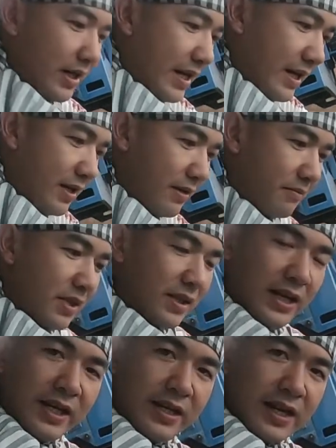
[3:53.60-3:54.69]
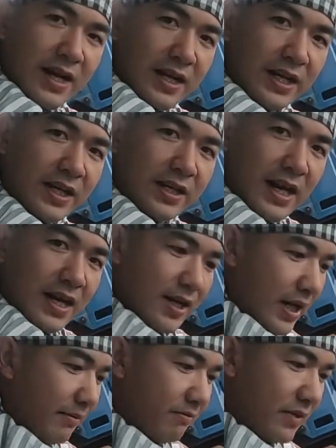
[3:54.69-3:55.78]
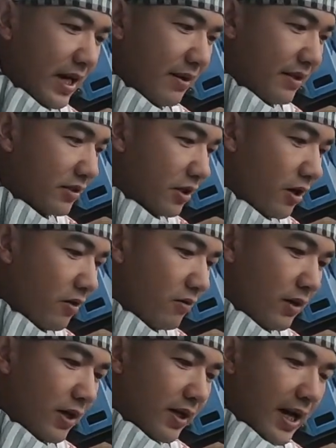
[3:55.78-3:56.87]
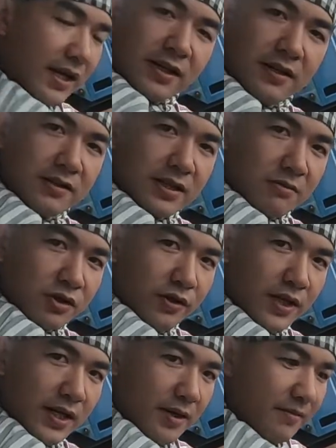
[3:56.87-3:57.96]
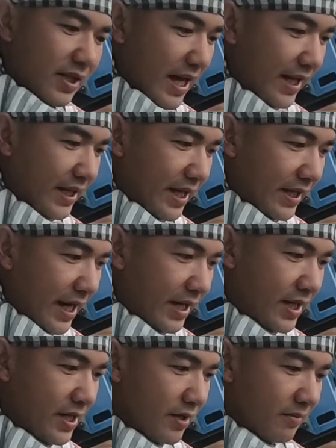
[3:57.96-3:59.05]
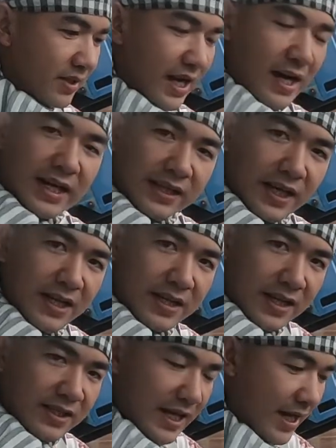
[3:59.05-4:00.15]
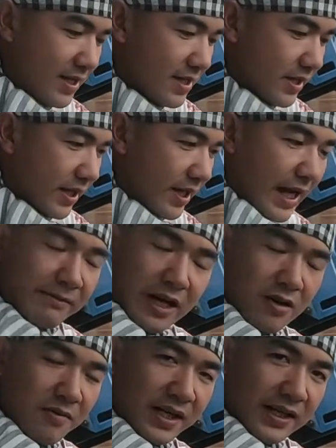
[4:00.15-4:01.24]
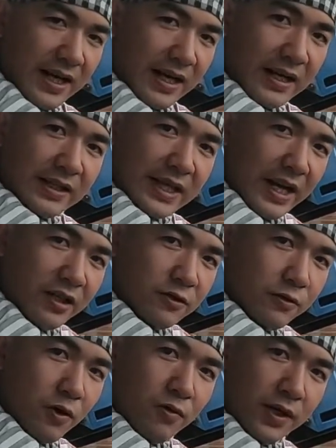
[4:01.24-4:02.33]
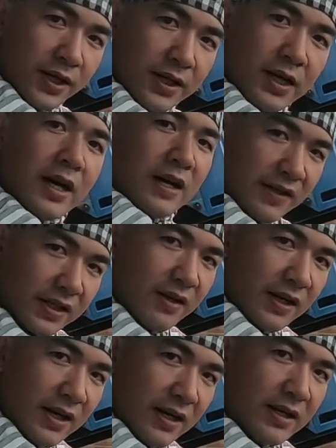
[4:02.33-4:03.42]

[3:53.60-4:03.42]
à mình đi đăng ký đăng kiểm ra biển số rồi các thứ xong xuôi hết rồi mình chạy về đây mình chờ khách tới nhận xe thì cảm nhận của mình là xe Isuzu thì à, phải nói là